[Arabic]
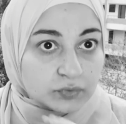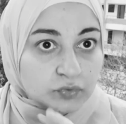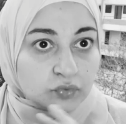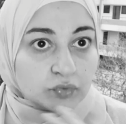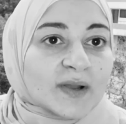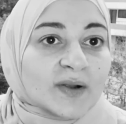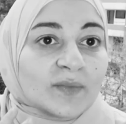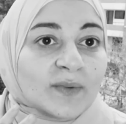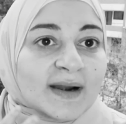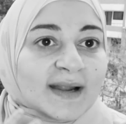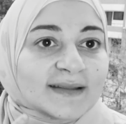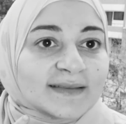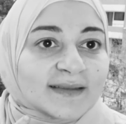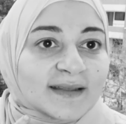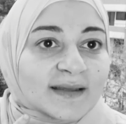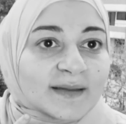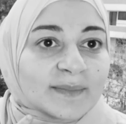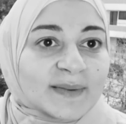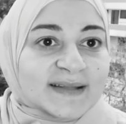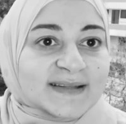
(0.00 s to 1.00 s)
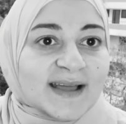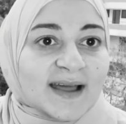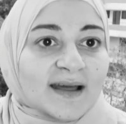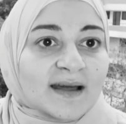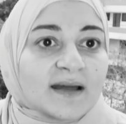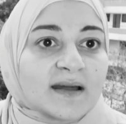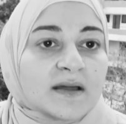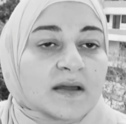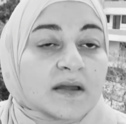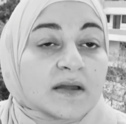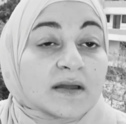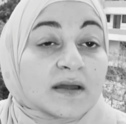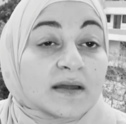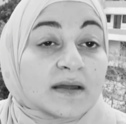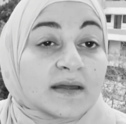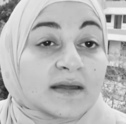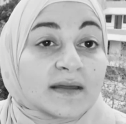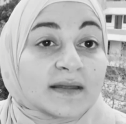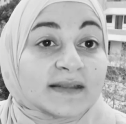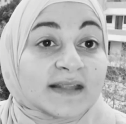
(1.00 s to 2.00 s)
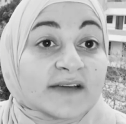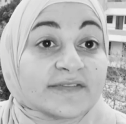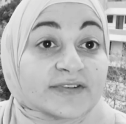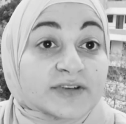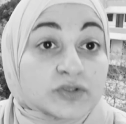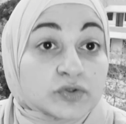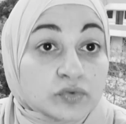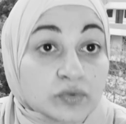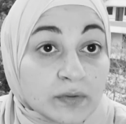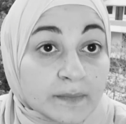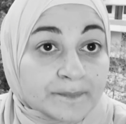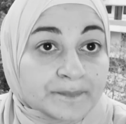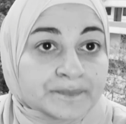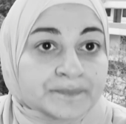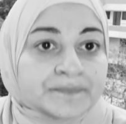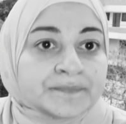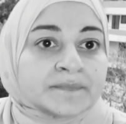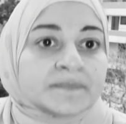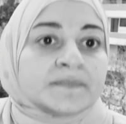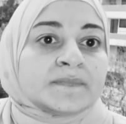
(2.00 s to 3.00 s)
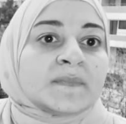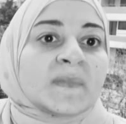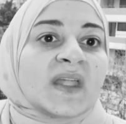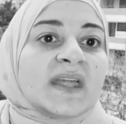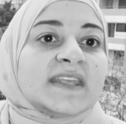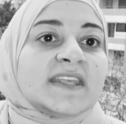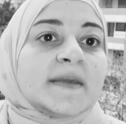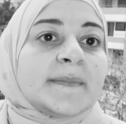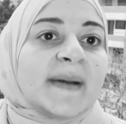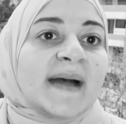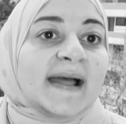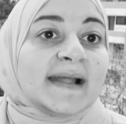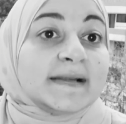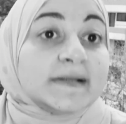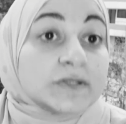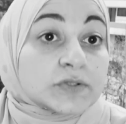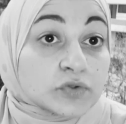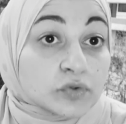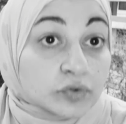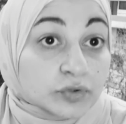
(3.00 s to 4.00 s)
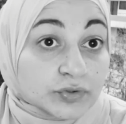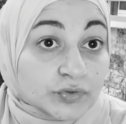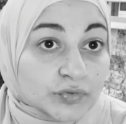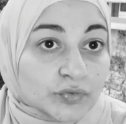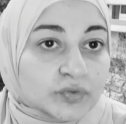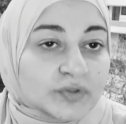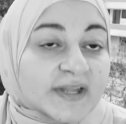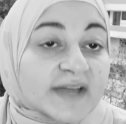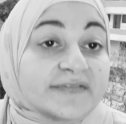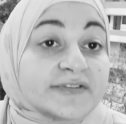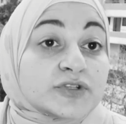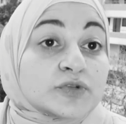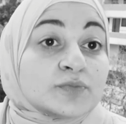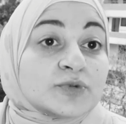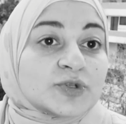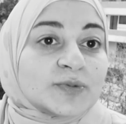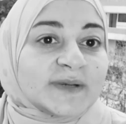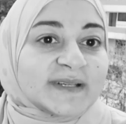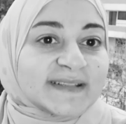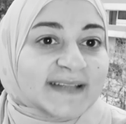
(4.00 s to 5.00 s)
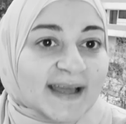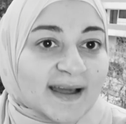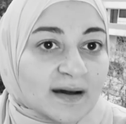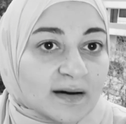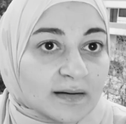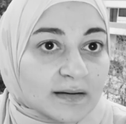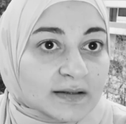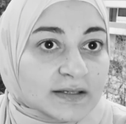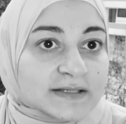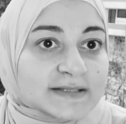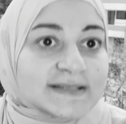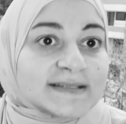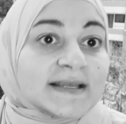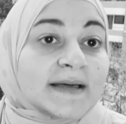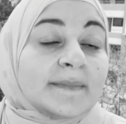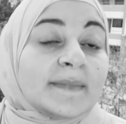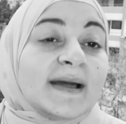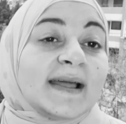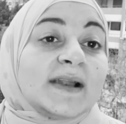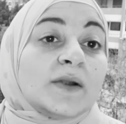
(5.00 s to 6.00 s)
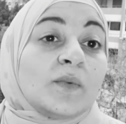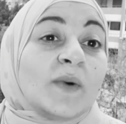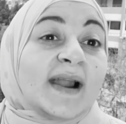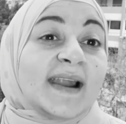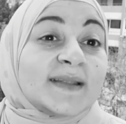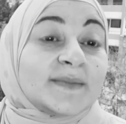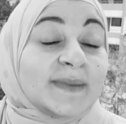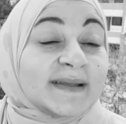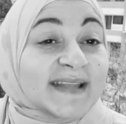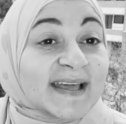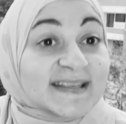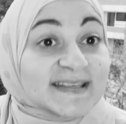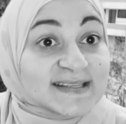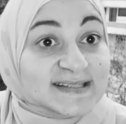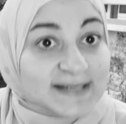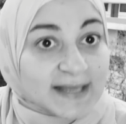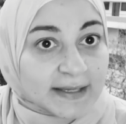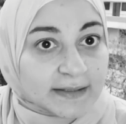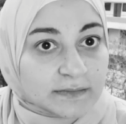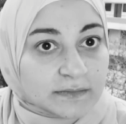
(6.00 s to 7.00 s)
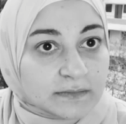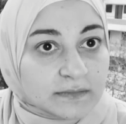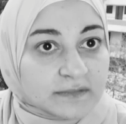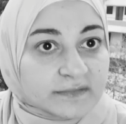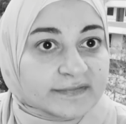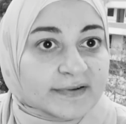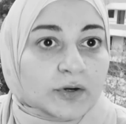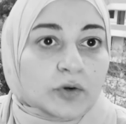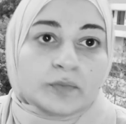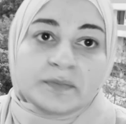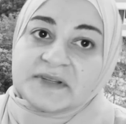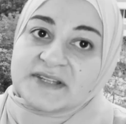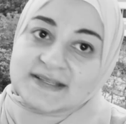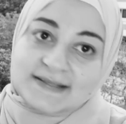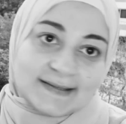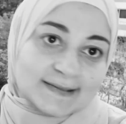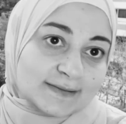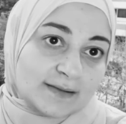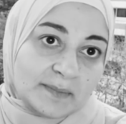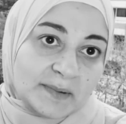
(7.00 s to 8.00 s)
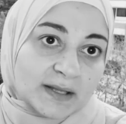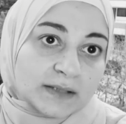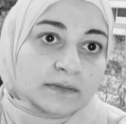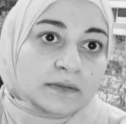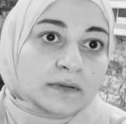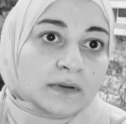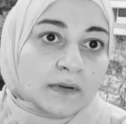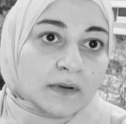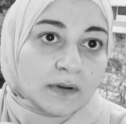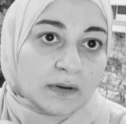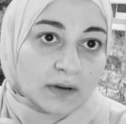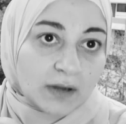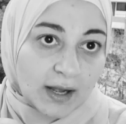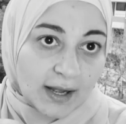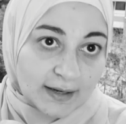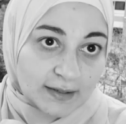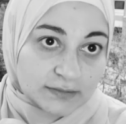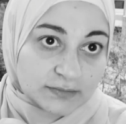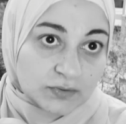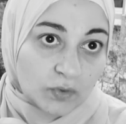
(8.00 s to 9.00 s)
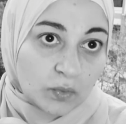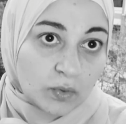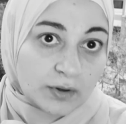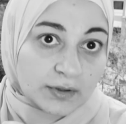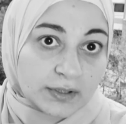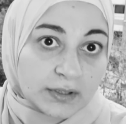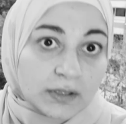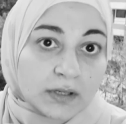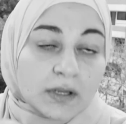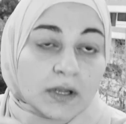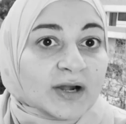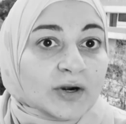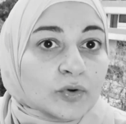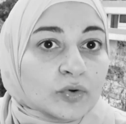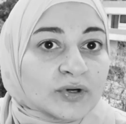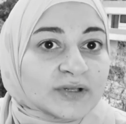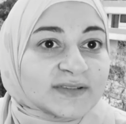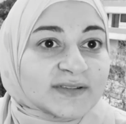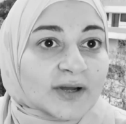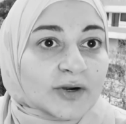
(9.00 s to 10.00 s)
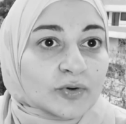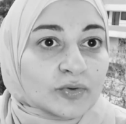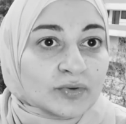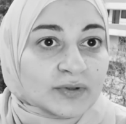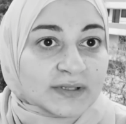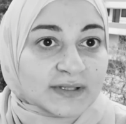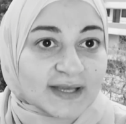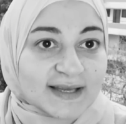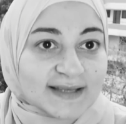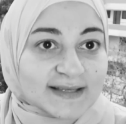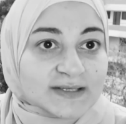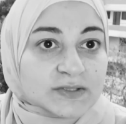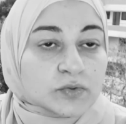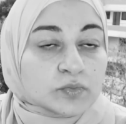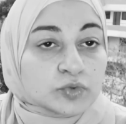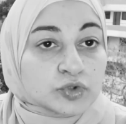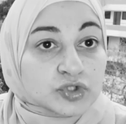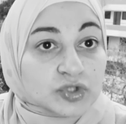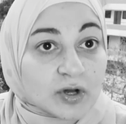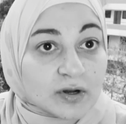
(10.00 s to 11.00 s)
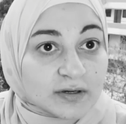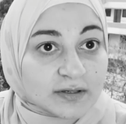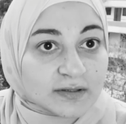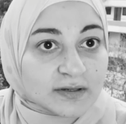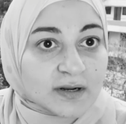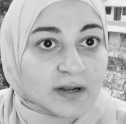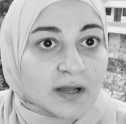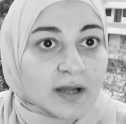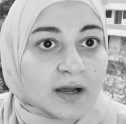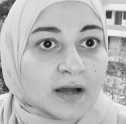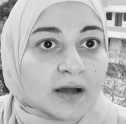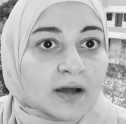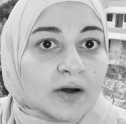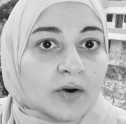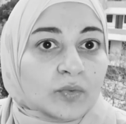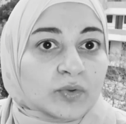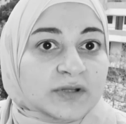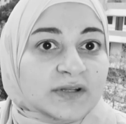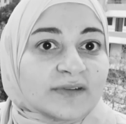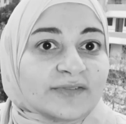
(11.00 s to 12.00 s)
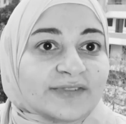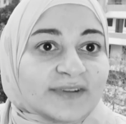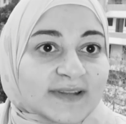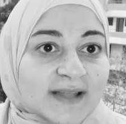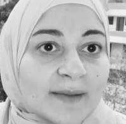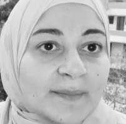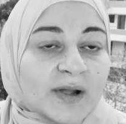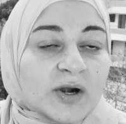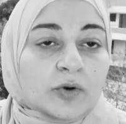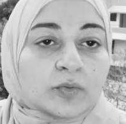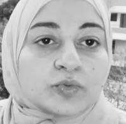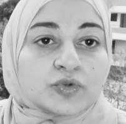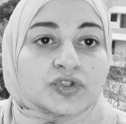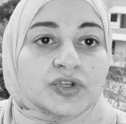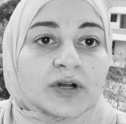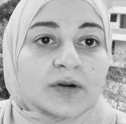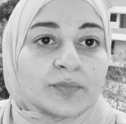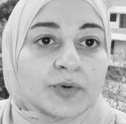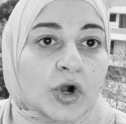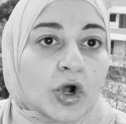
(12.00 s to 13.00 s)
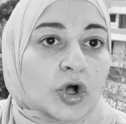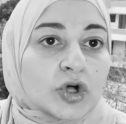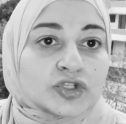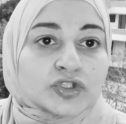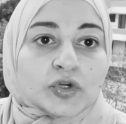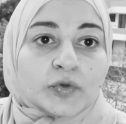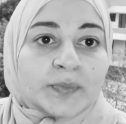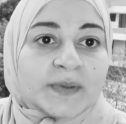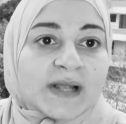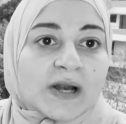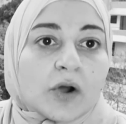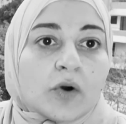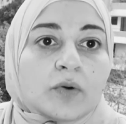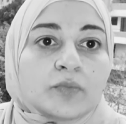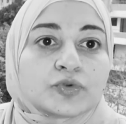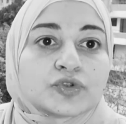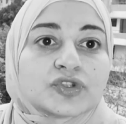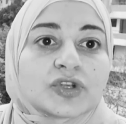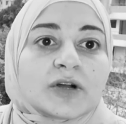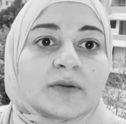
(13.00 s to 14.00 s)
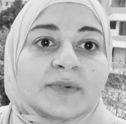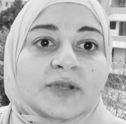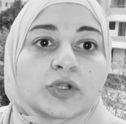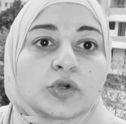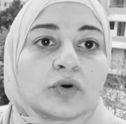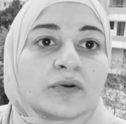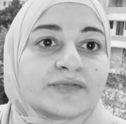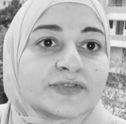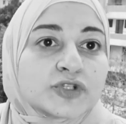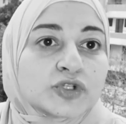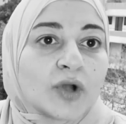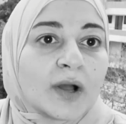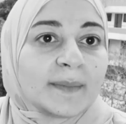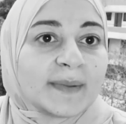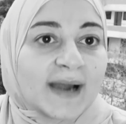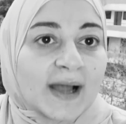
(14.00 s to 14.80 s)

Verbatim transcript: طول الولد بدا آه، نفسه يبقى ليه صوت ونفسه مش مرتاح خالص الولد بدا يسخن فالام نزلت طبعا على الطوارئ قالوا اضطروا يحجزوا منظار والطفل اتعمل له منظار برونكوسكوبي اللي هو منظار بيدخل في الشعب